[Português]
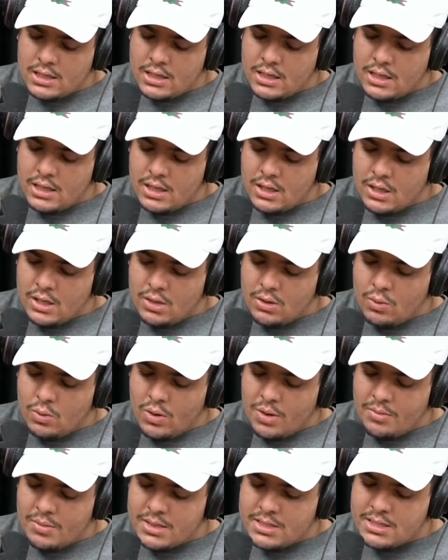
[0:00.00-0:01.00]
que
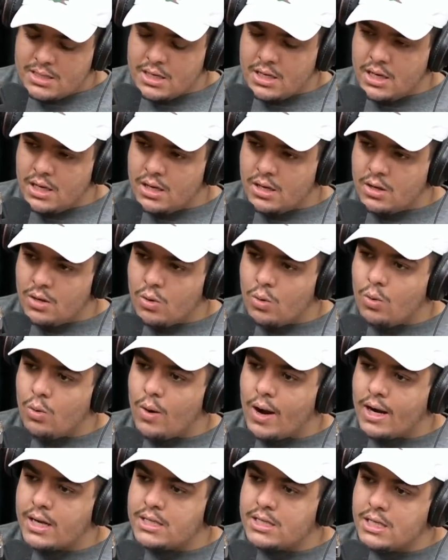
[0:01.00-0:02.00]
o Dá MC,
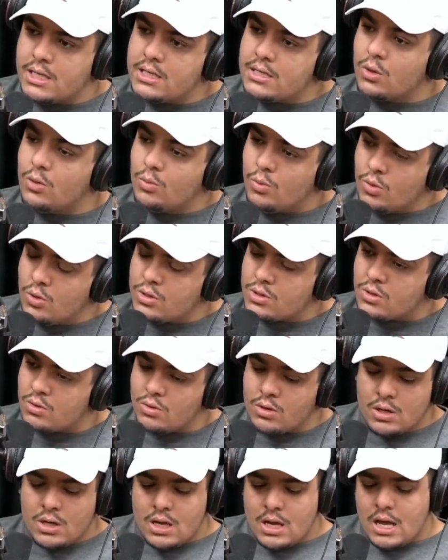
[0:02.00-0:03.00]
o artista, o
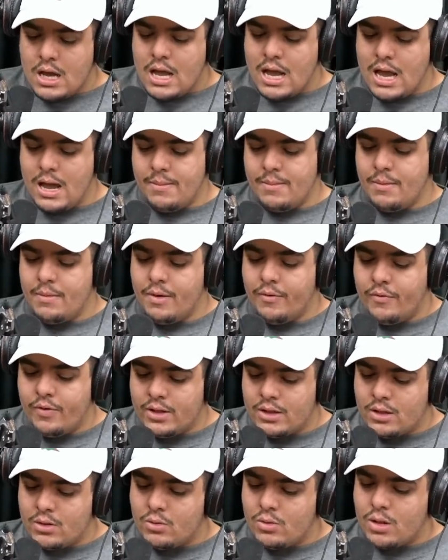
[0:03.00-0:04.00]
músico, é a mesma
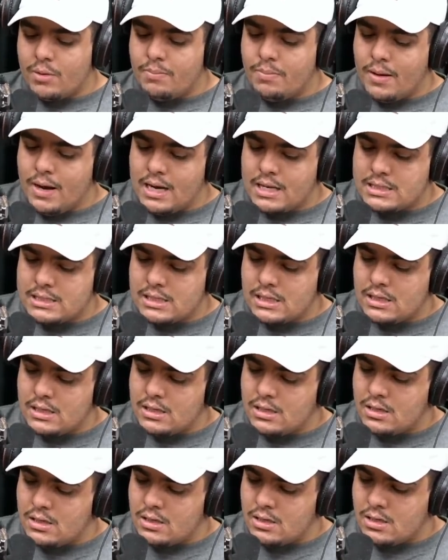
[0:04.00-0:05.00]
fita do que
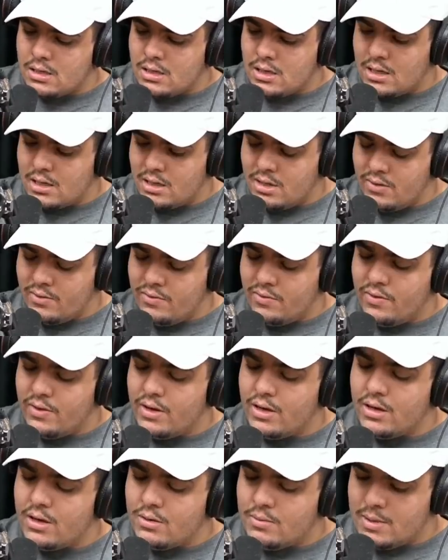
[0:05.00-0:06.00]
passa na
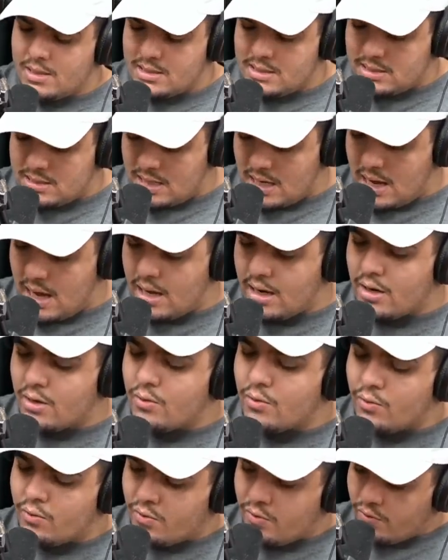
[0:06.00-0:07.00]
TV, numa série,
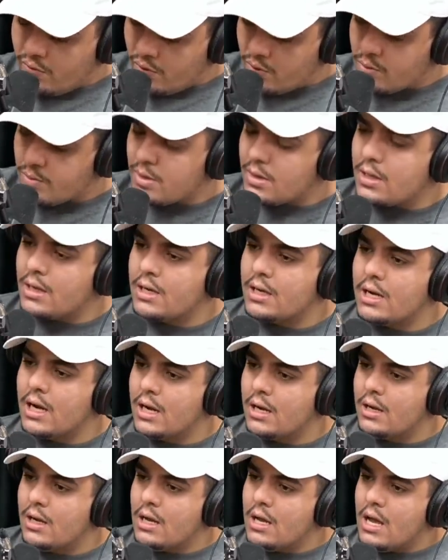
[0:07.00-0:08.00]
num filme, tá
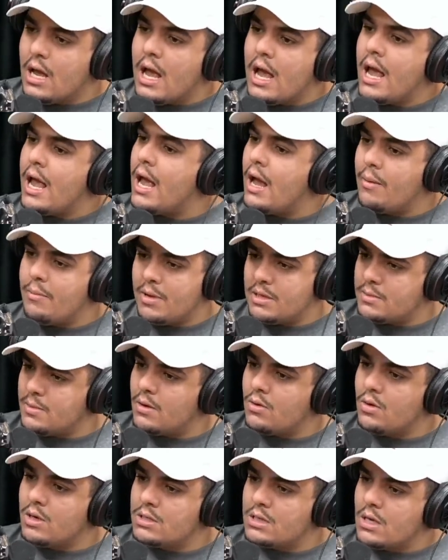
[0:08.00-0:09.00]
ligado? É a
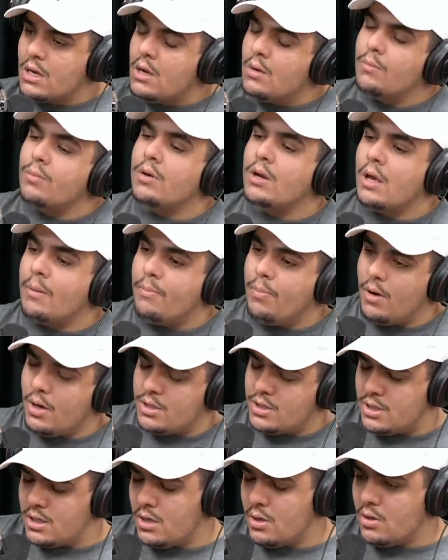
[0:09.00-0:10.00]
mesma coisa. Porque
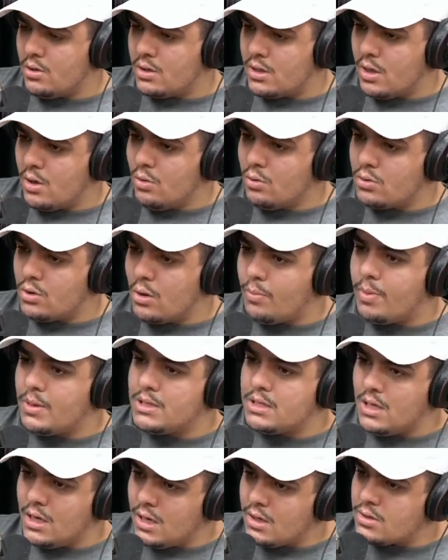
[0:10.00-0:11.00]
pode ter o
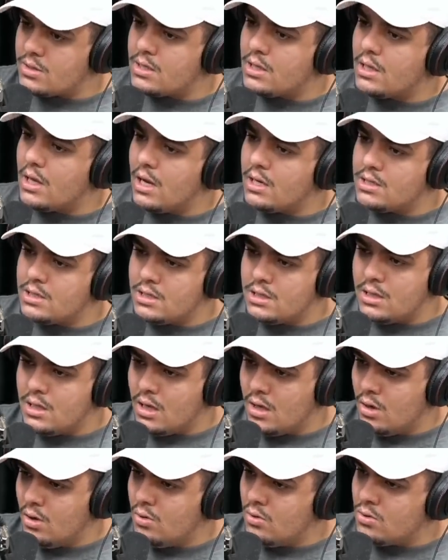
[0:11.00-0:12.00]
Tropa de Elite, Cidade de
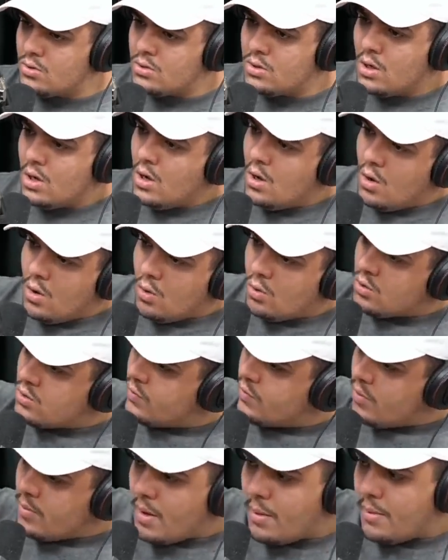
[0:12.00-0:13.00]
Deus,
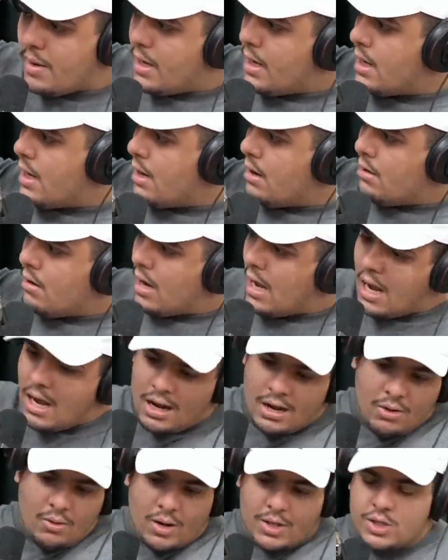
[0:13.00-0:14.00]
os filmes americanos
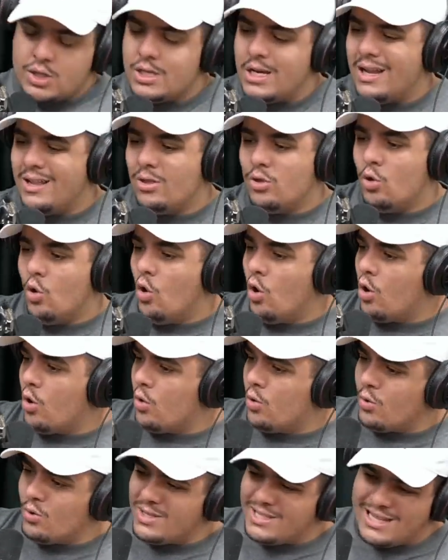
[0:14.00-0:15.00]
lá, o
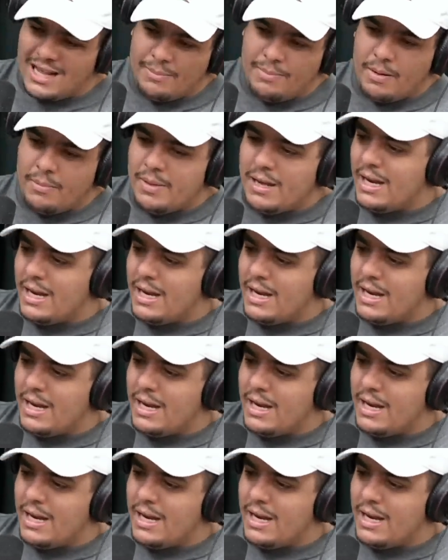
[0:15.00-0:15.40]
Atirador, o Sniper